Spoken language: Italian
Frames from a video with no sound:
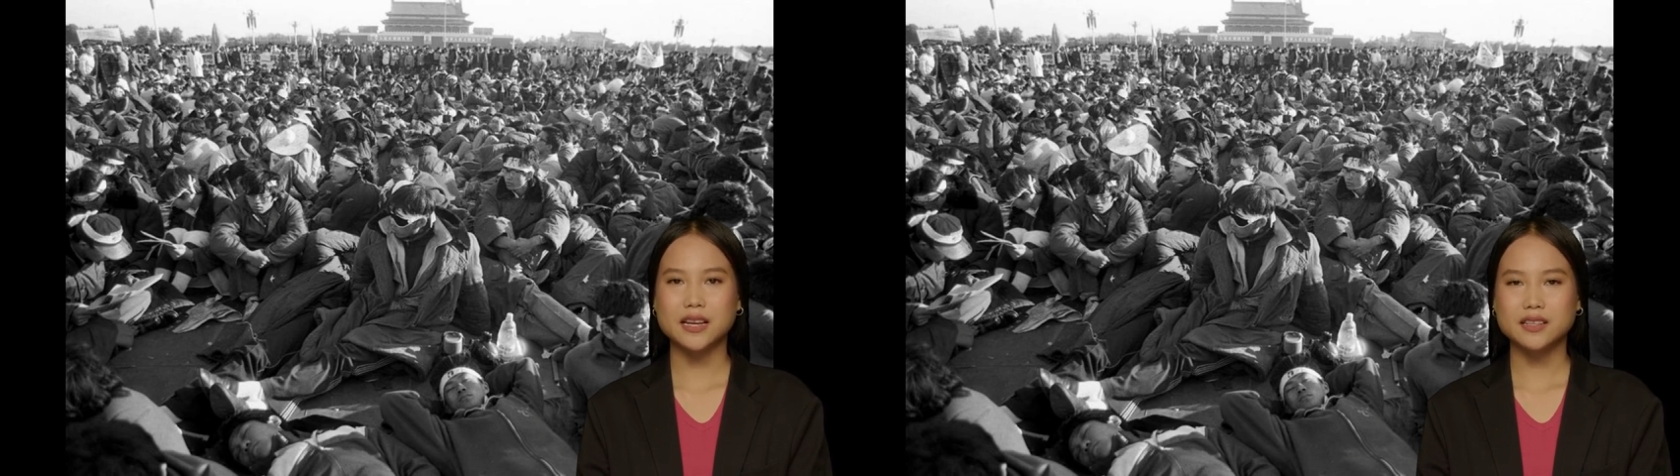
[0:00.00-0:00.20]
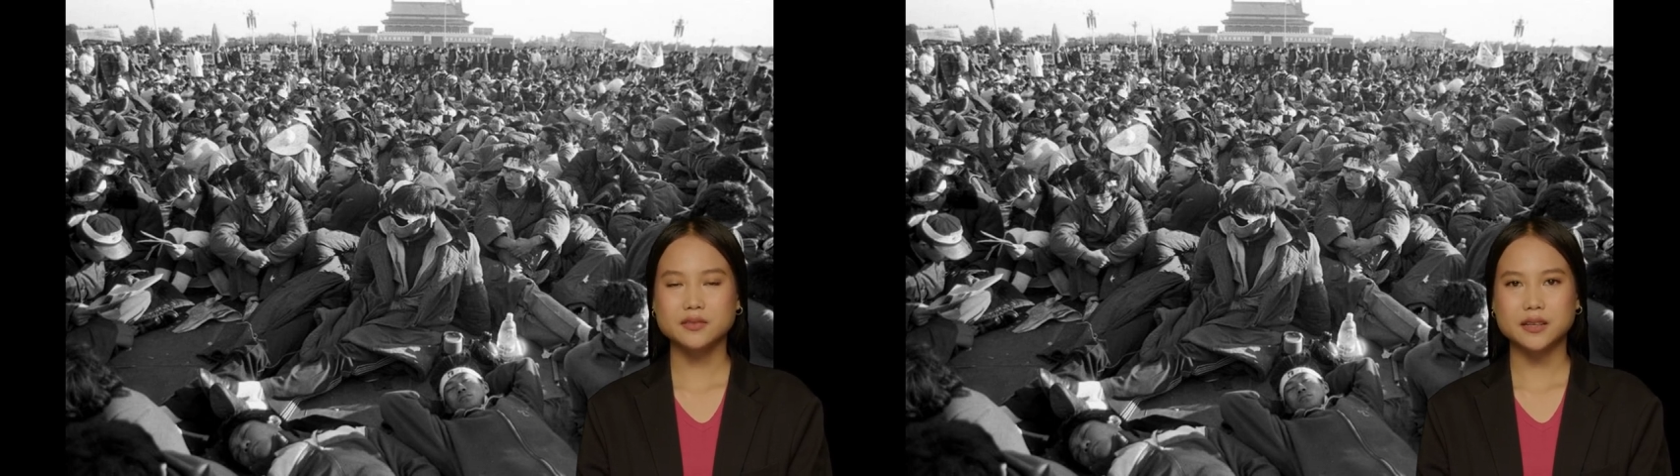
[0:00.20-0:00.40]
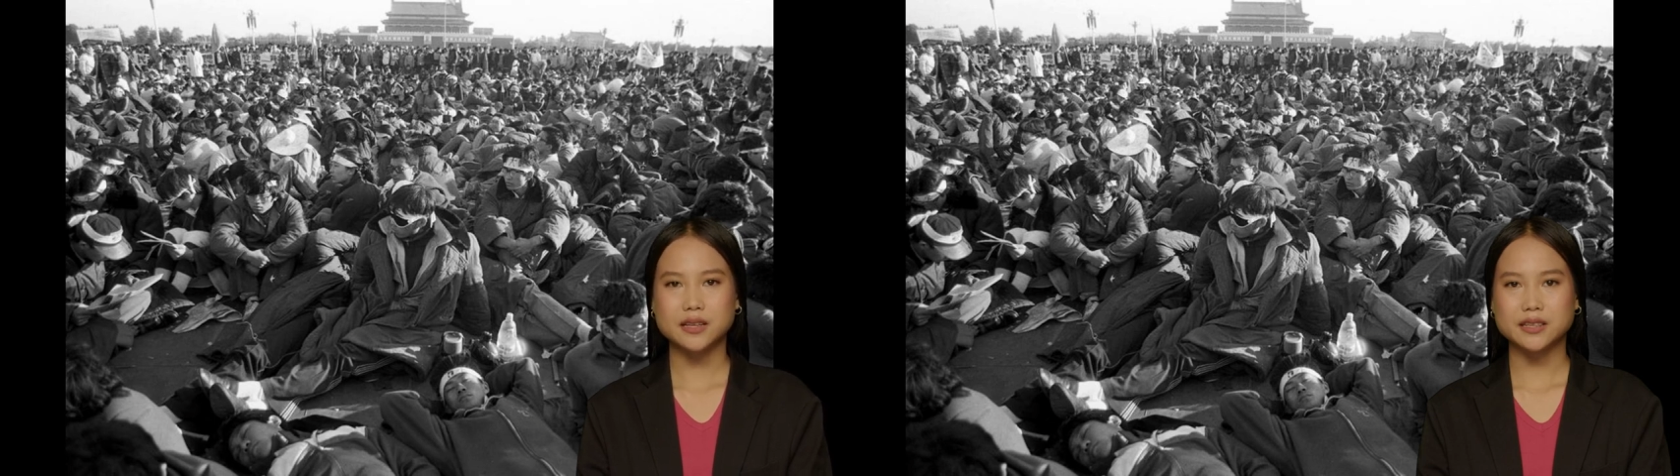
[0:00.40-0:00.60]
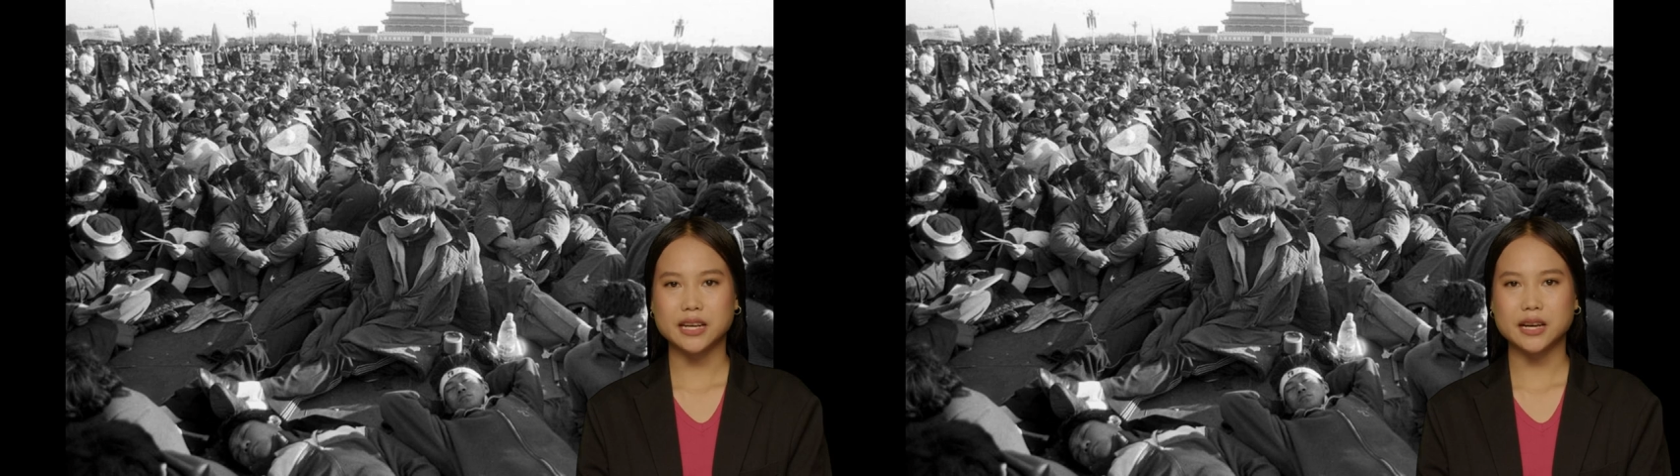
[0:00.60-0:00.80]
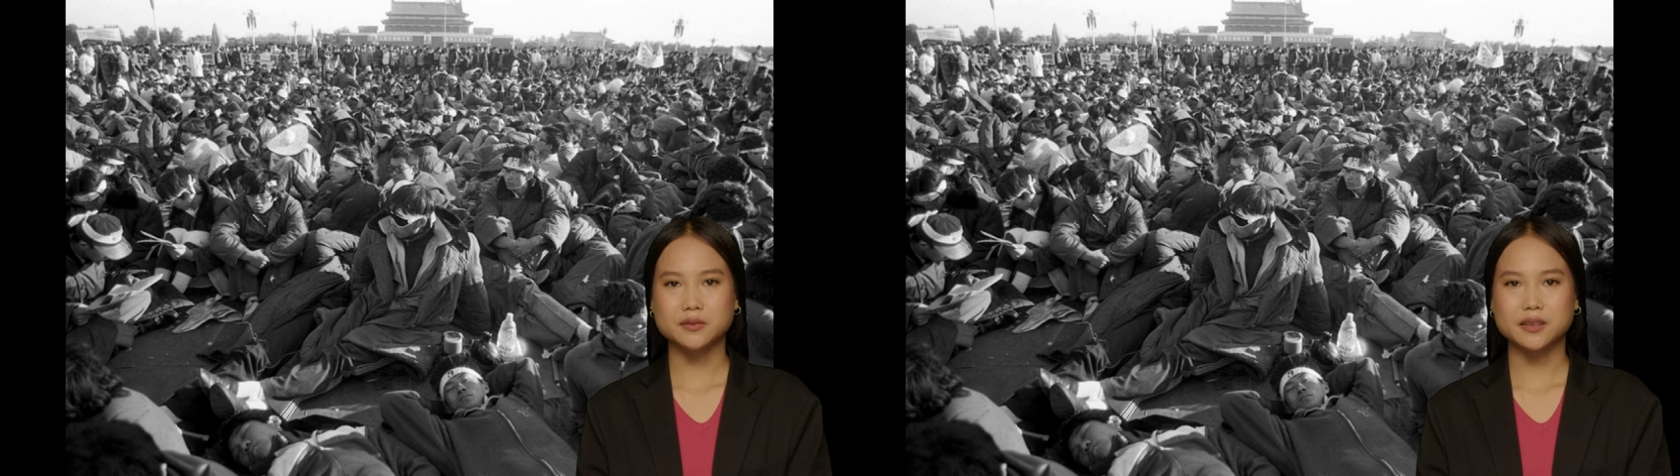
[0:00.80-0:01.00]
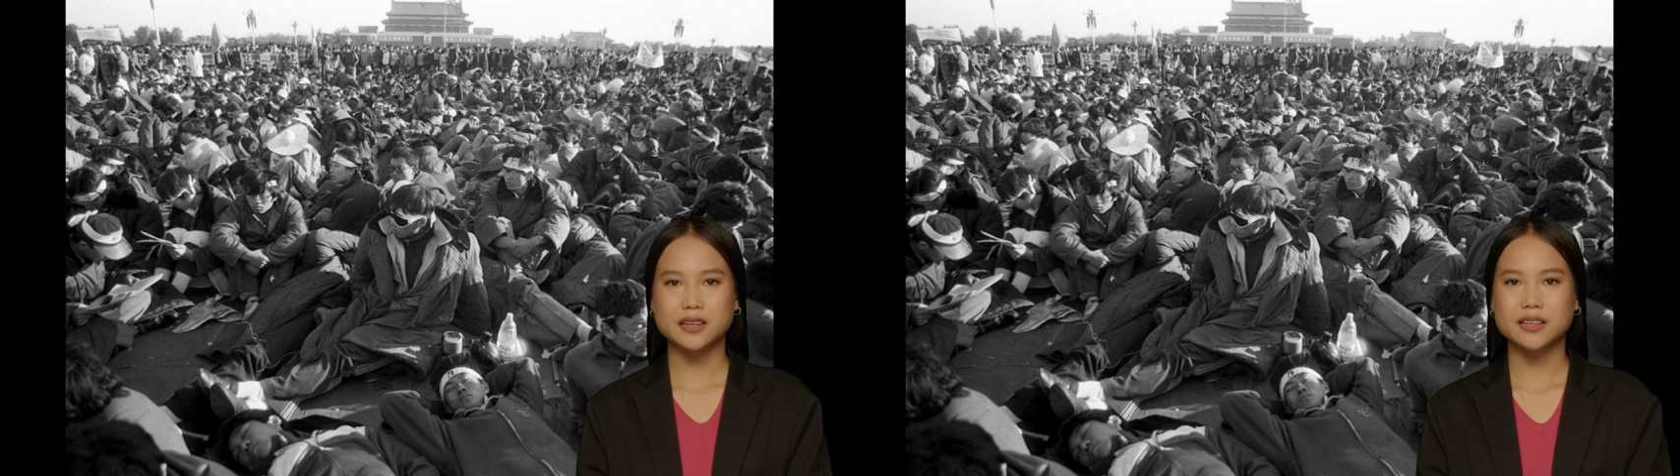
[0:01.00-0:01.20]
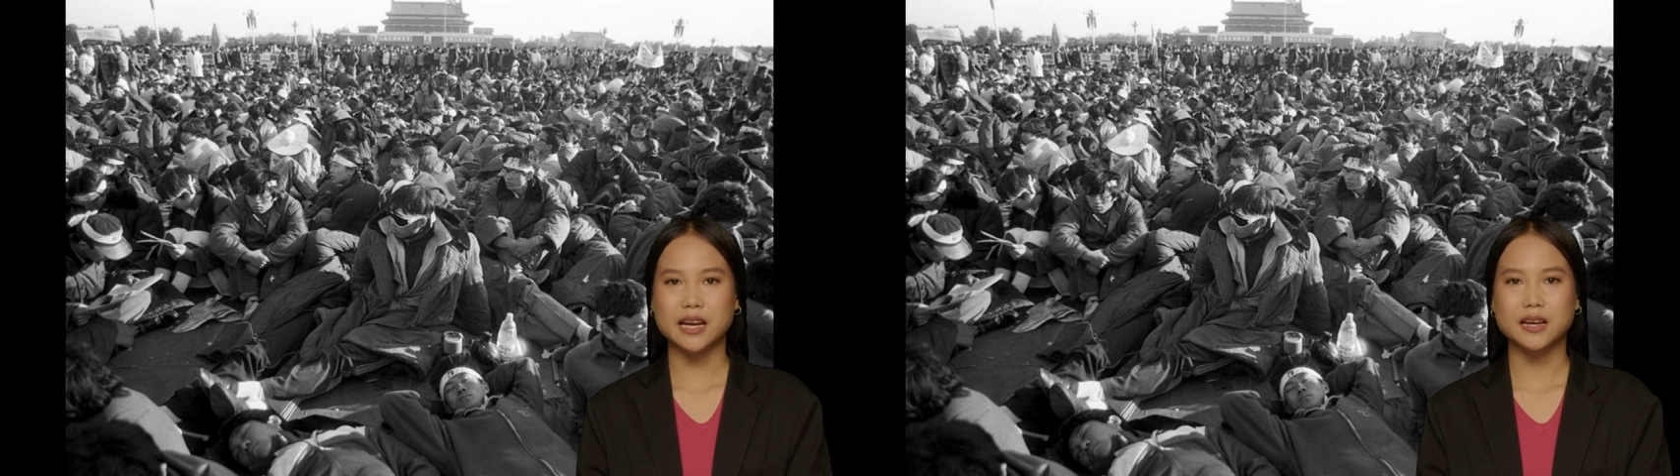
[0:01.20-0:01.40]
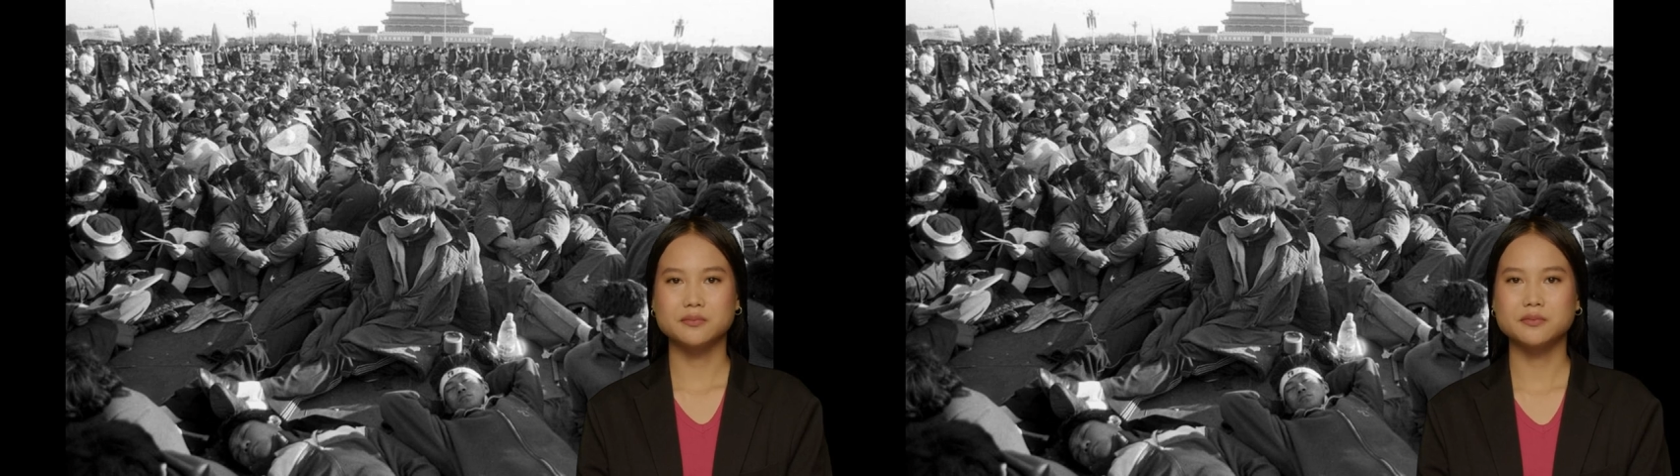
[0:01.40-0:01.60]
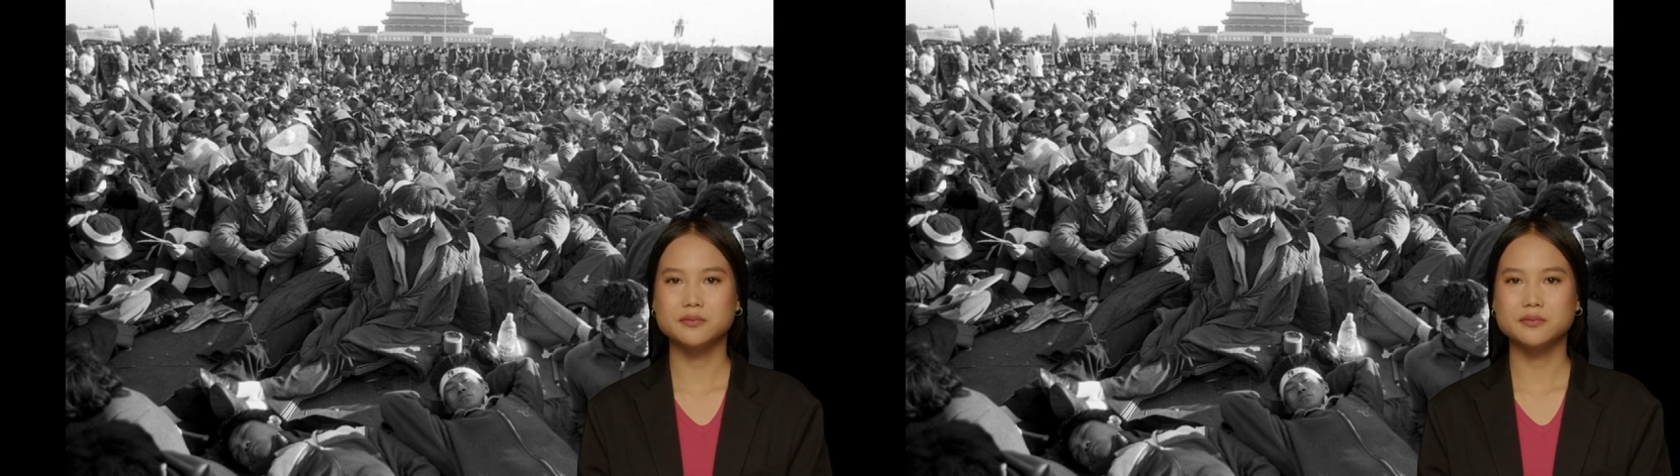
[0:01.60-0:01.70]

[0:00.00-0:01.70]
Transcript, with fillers: tra studenti e autorità.